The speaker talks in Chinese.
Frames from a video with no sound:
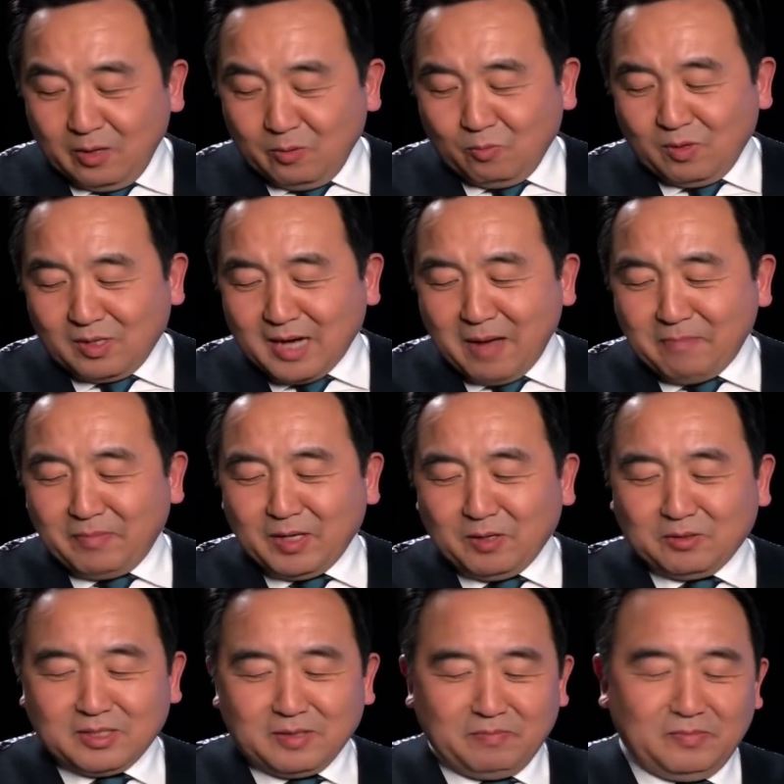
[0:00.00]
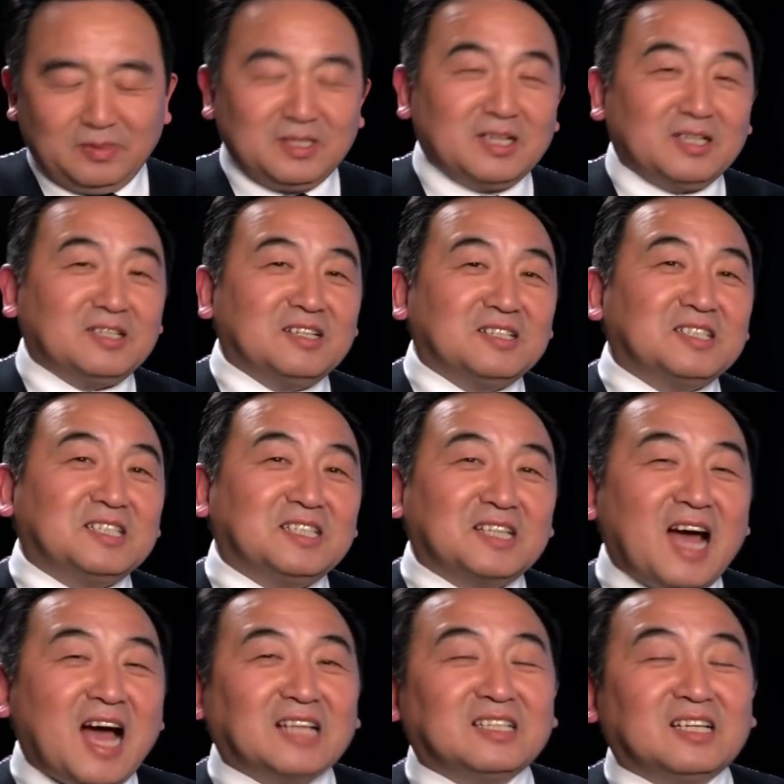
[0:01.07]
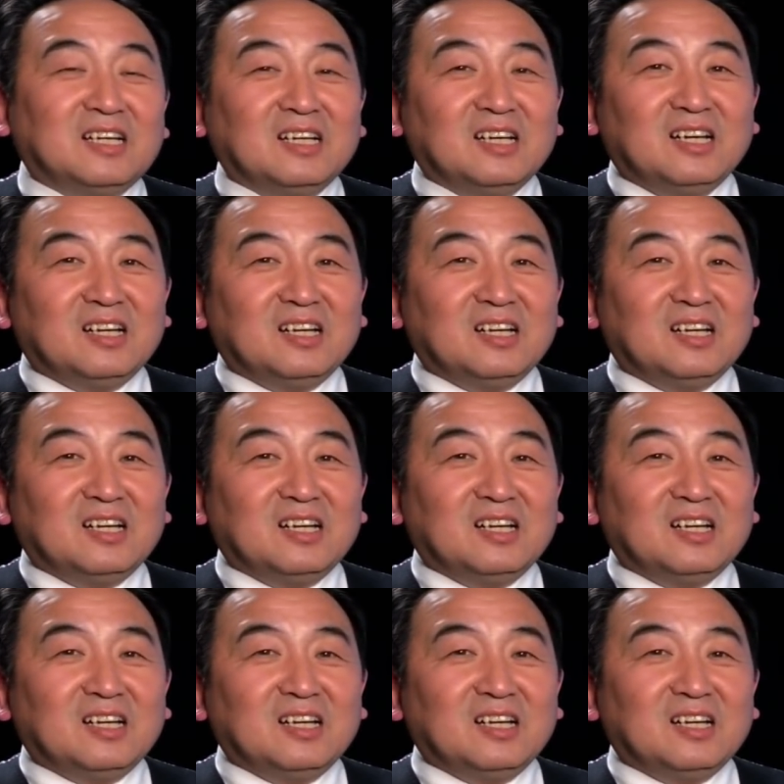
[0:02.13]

我看没有什么任何其他的